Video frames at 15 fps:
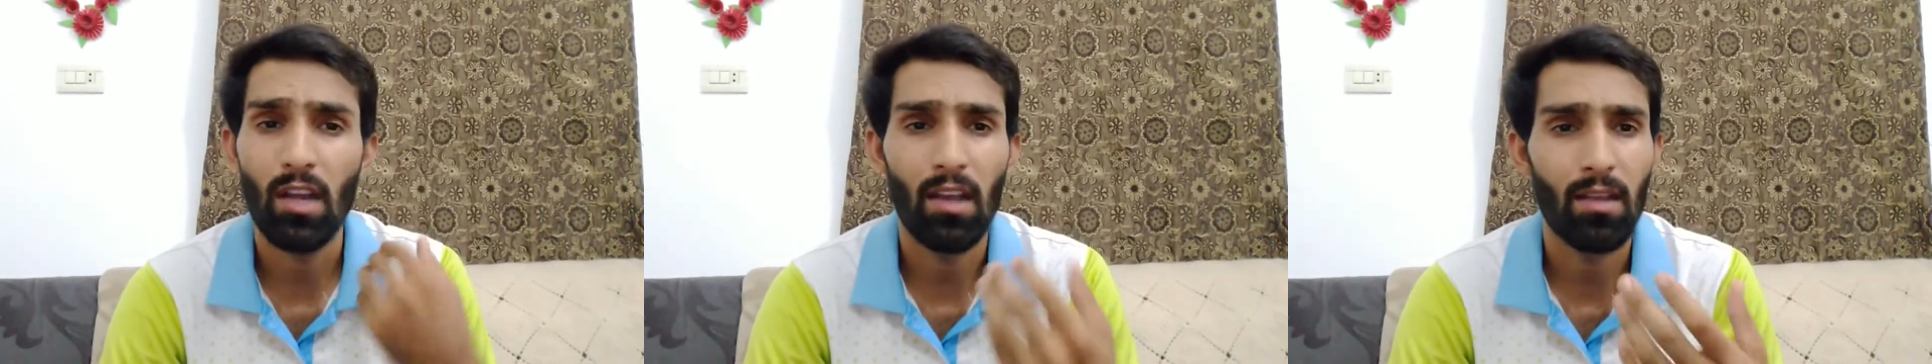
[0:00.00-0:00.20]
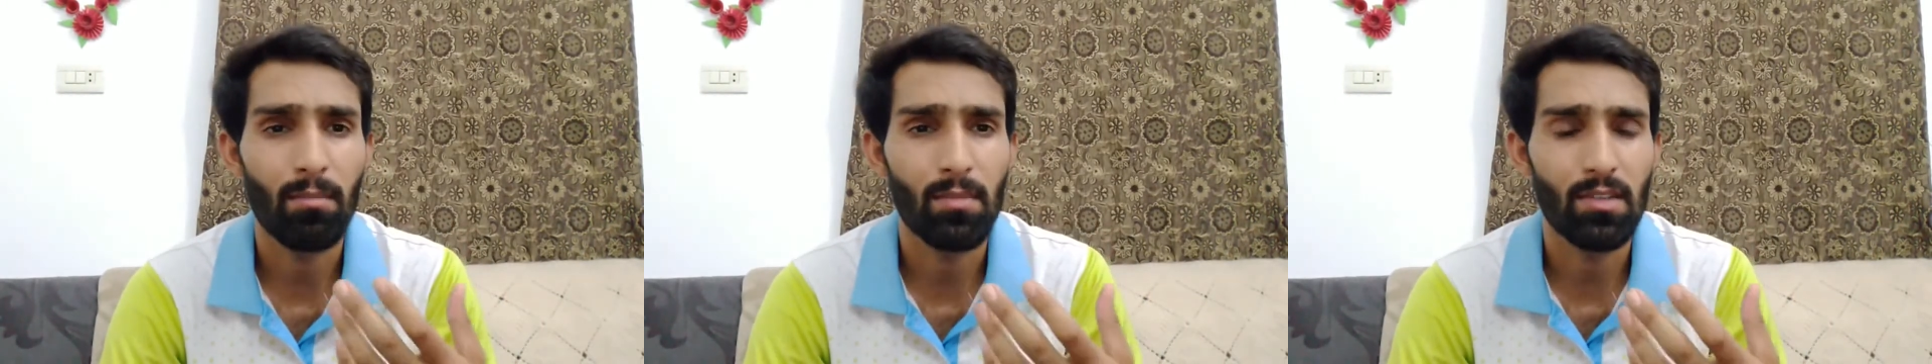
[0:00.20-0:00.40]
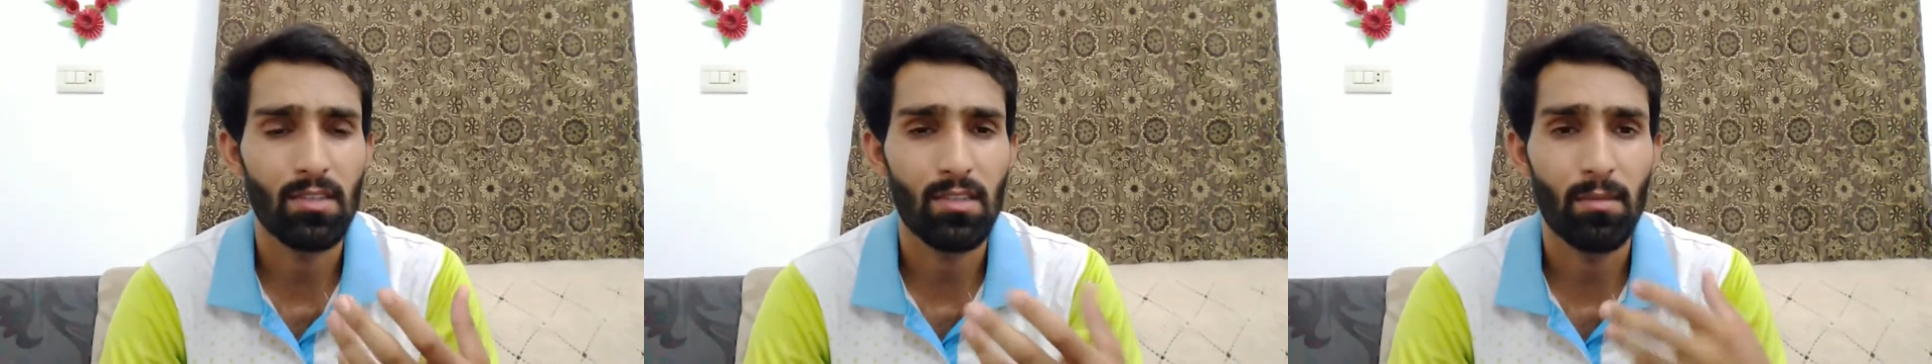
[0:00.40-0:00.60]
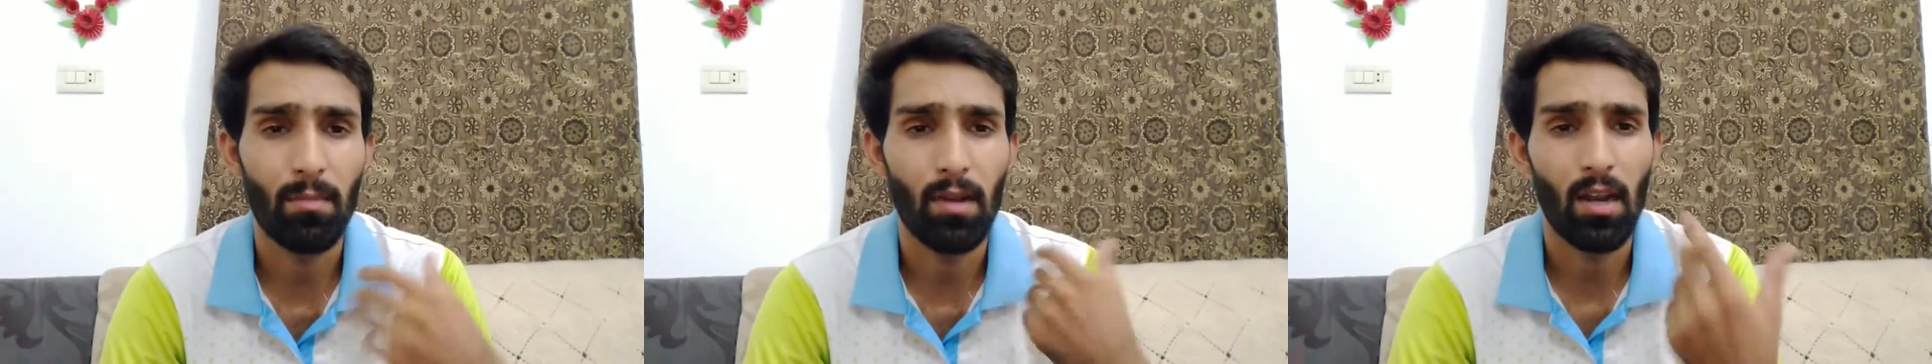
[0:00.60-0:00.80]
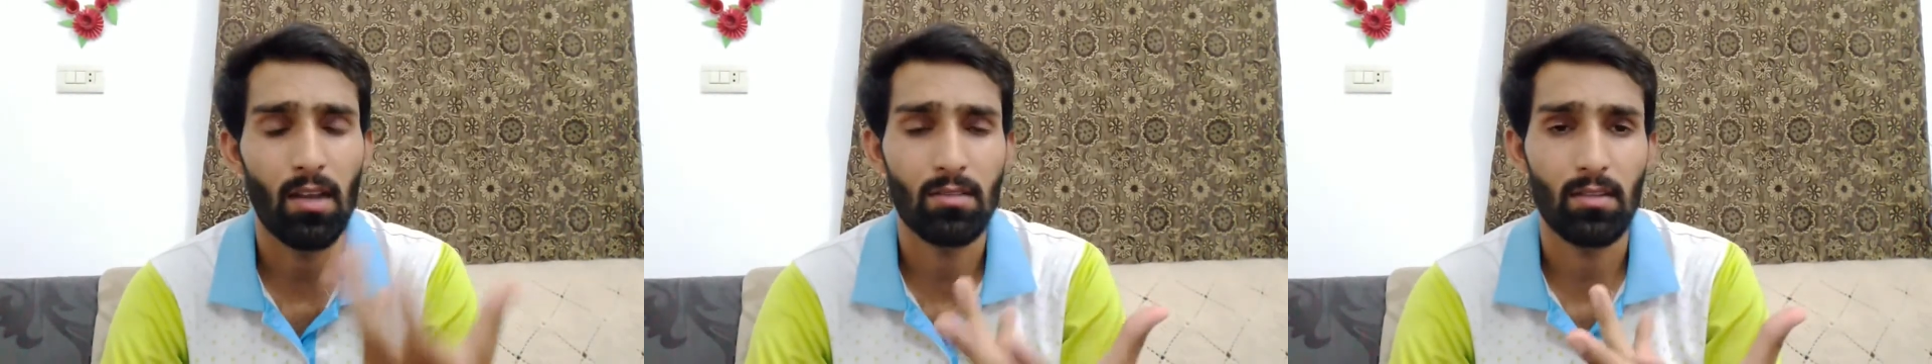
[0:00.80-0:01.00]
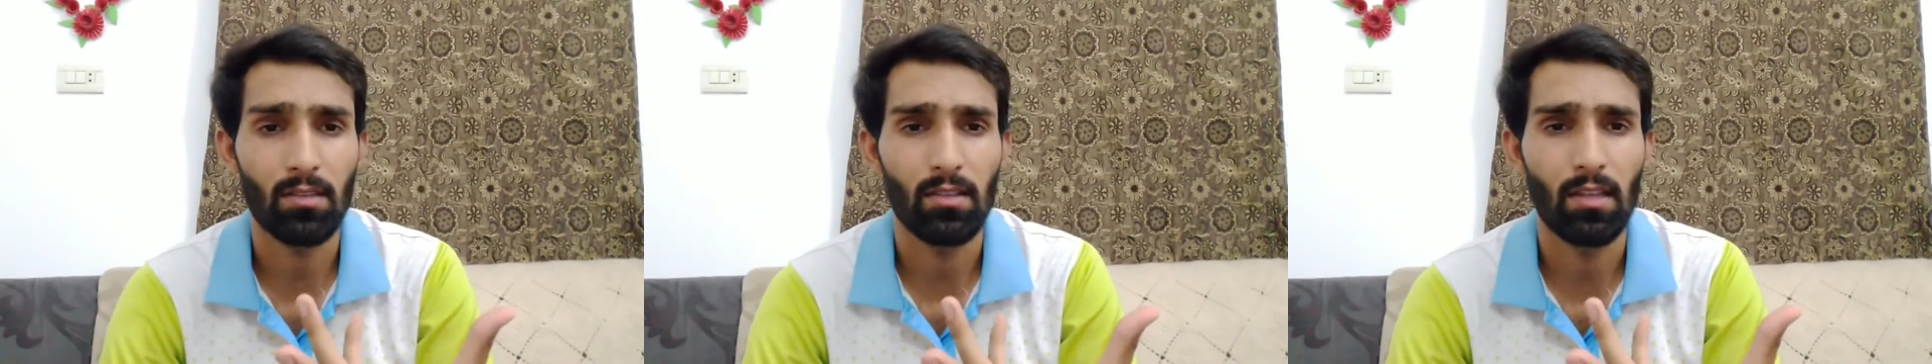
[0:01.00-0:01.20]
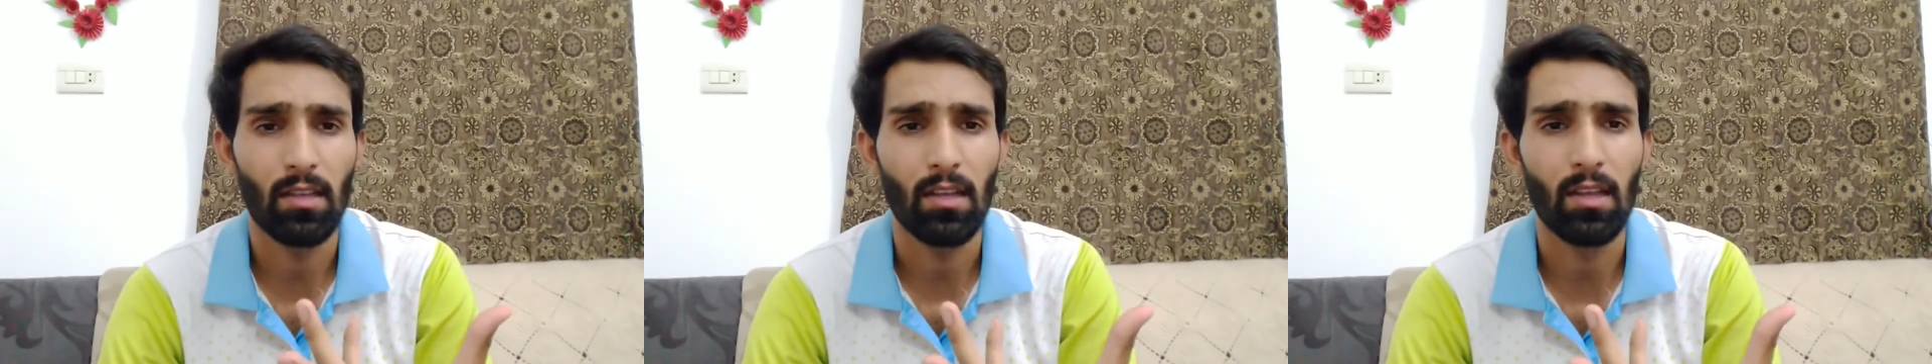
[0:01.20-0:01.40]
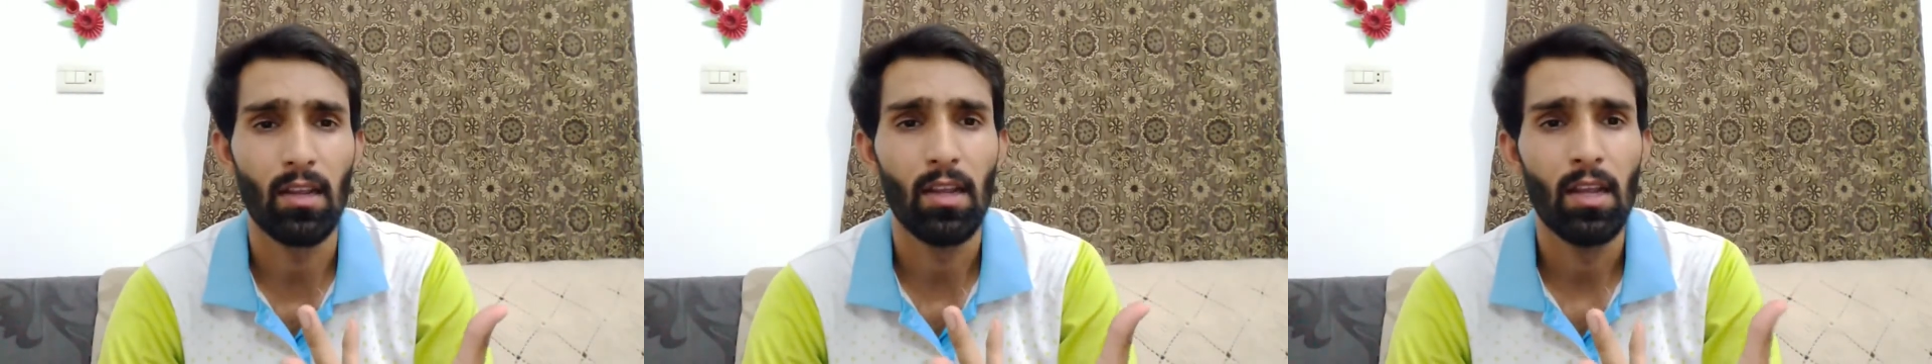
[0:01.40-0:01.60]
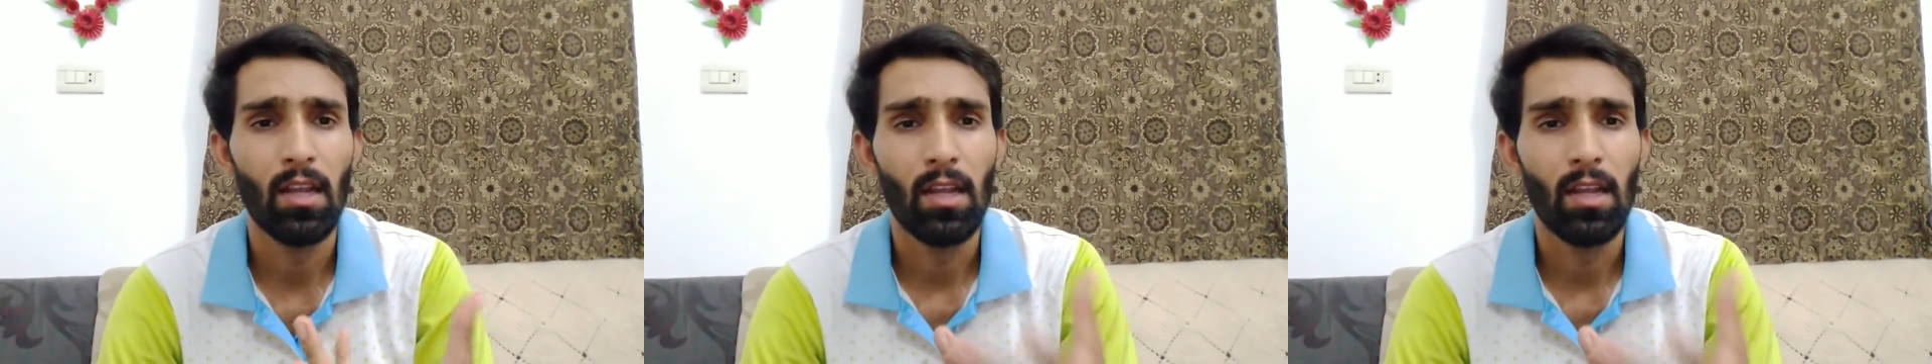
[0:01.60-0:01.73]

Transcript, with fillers: चाहें मर्जी बना सकते हैं